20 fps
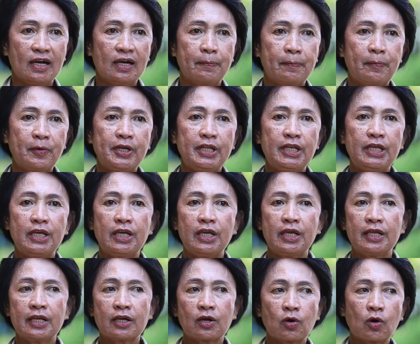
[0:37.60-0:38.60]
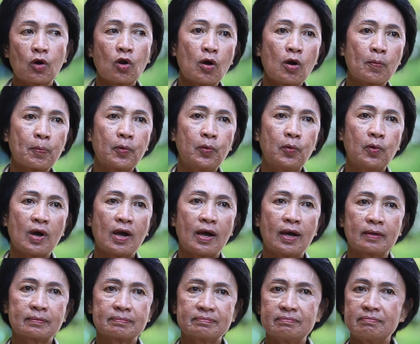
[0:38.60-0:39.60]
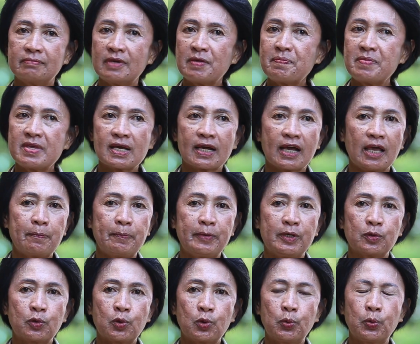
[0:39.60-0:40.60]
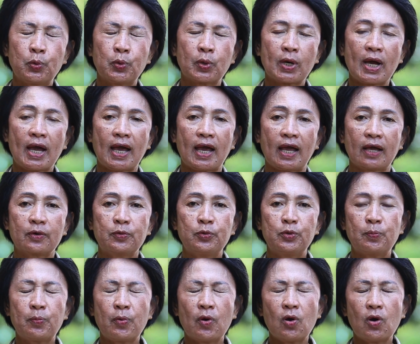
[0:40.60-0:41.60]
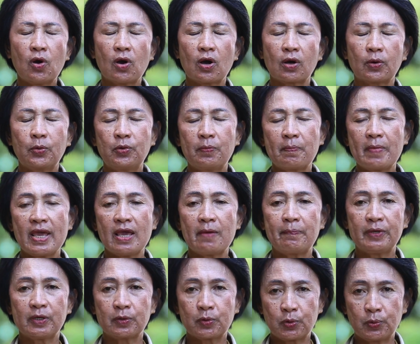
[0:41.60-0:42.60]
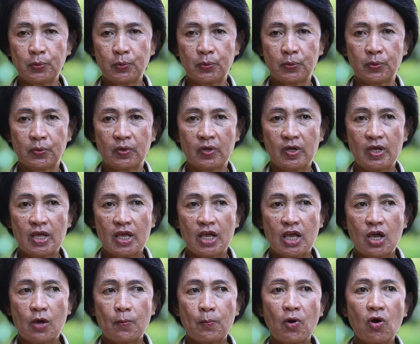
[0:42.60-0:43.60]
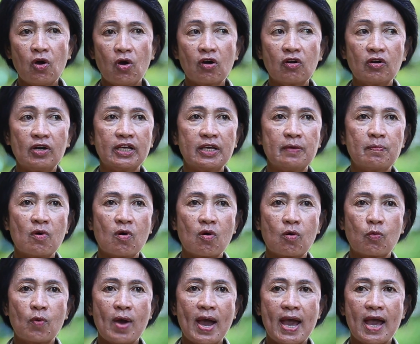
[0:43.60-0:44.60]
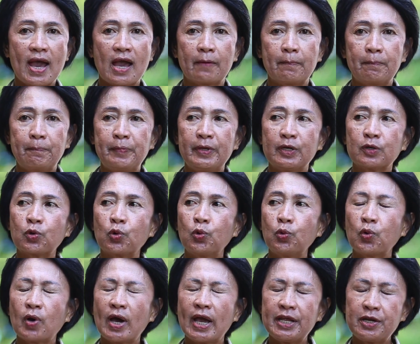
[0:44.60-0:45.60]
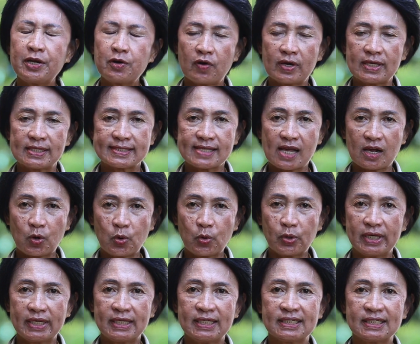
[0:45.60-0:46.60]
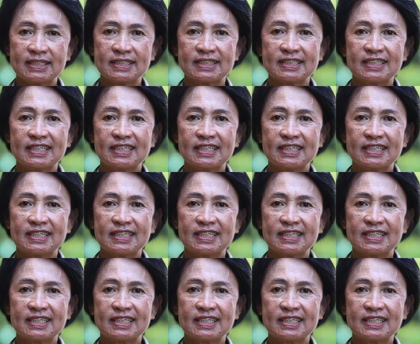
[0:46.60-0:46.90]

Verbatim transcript: ออพอดีครอบครัวไม่มีใครเป็นครูค่ะ คุณพ่อคุณแม่เป็นครู พ่อก็เลยบอกว่าเป็นครูให้หน่อยสักคนหนึ่ง